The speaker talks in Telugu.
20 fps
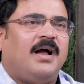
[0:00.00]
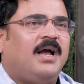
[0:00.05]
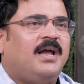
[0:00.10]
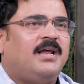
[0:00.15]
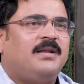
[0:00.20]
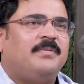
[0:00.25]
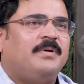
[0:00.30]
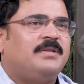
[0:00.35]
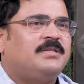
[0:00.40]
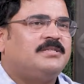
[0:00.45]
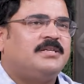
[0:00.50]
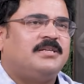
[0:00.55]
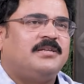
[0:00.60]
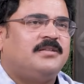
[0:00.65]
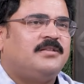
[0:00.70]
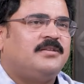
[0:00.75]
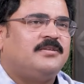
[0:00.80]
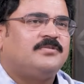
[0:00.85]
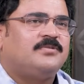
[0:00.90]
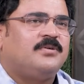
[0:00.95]
ఆయన మీద
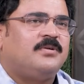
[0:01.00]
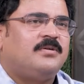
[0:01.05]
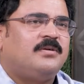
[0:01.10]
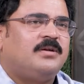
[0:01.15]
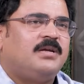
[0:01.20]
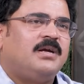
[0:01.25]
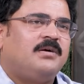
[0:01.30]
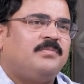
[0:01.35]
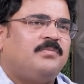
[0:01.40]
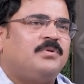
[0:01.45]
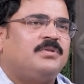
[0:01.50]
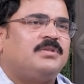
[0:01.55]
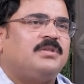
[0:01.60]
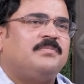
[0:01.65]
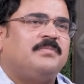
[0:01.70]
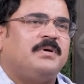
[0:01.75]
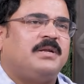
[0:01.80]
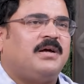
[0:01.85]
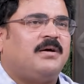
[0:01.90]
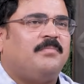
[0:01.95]
చర్యలు తీసుకోరు ఇకపోతే
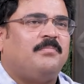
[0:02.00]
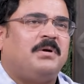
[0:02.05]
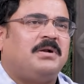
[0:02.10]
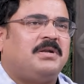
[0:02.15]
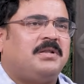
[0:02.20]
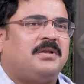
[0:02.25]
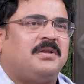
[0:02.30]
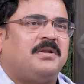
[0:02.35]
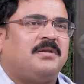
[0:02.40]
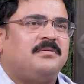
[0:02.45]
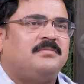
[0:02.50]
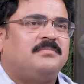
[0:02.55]
మన అంబటి